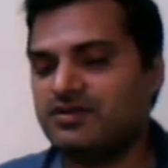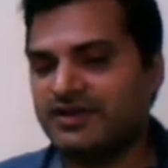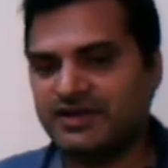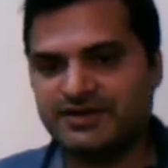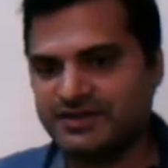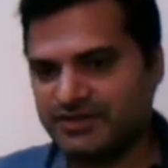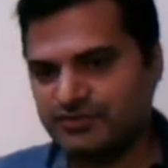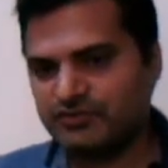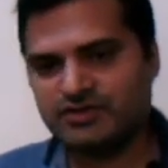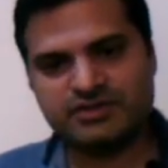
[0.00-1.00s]
एनालिटिक नहीं
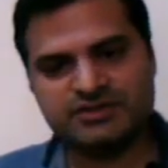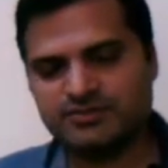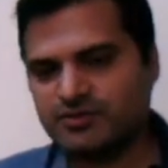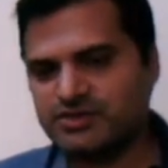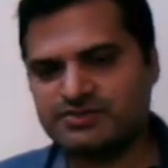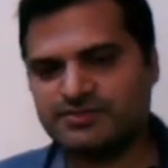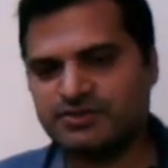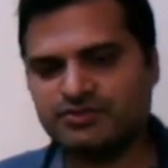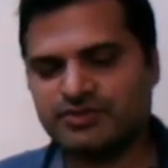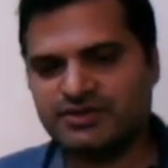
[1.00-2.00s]
होगा अदर पॉइंट्स पे
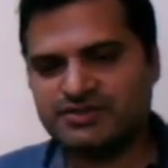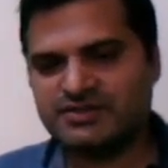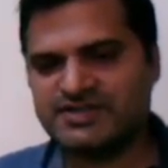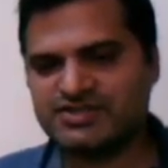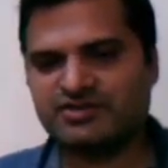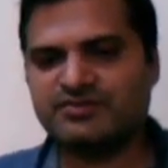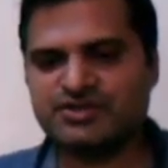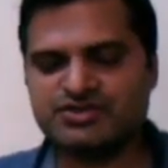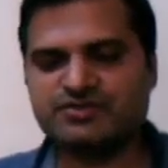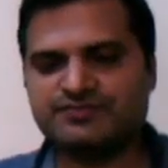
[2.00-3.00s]
तो इट इज रेशनल
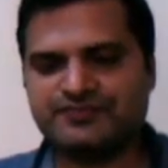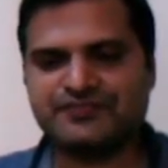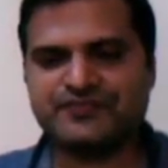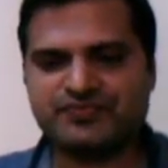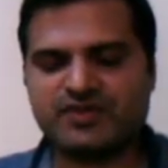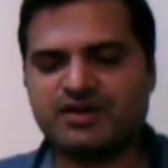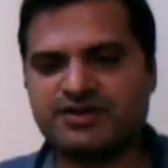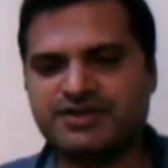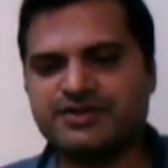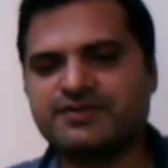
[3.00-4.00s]
फंक्शन
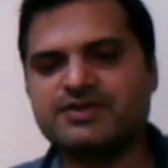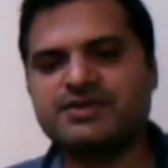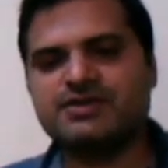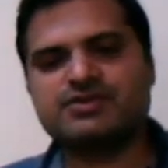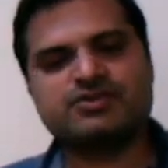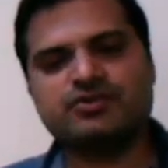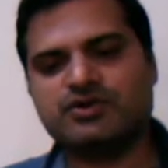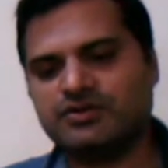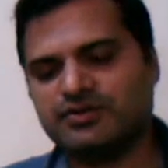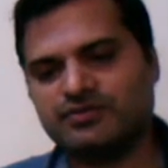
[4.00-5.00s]
ठीक है
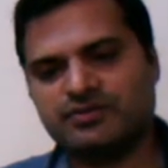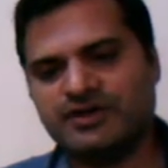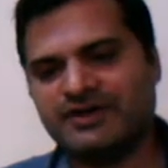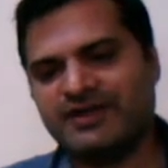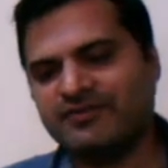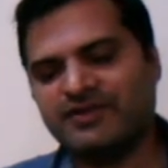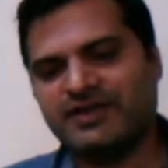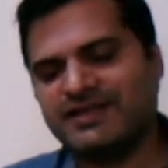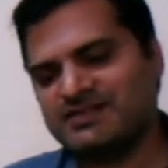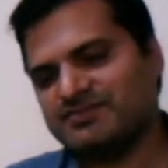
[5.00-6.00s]
सो एट एवरी
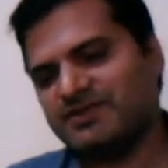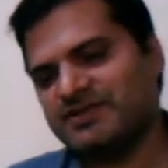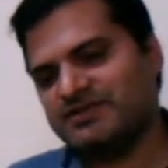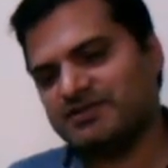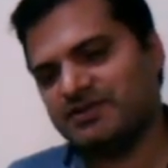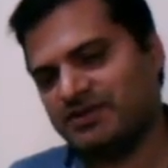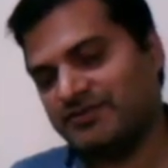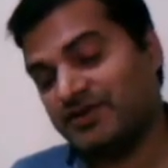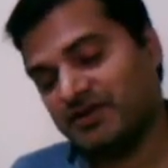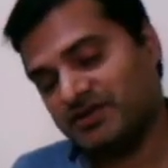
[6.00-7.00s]
एल्स प्लेस
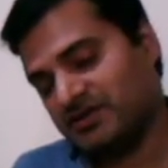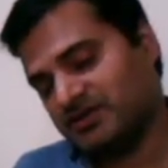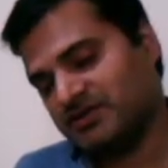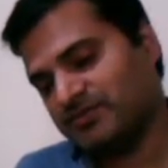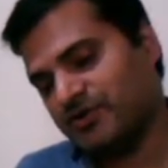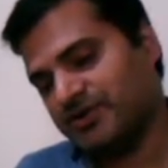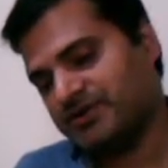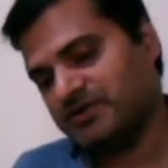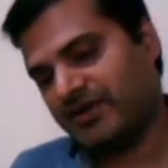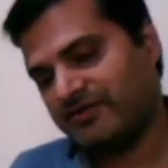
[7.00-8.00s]
एवरी अदर
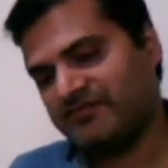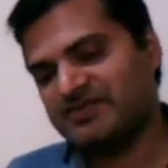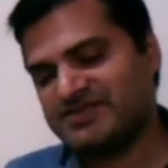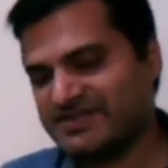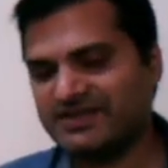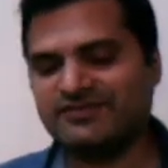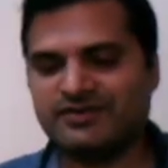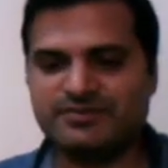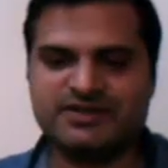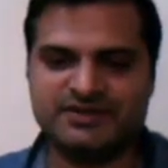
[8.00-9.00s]
पॉइंट एफ जेड
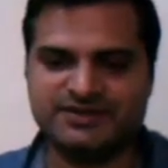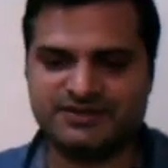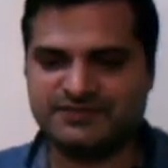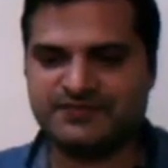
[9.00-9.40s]
विल बी एनालिटिक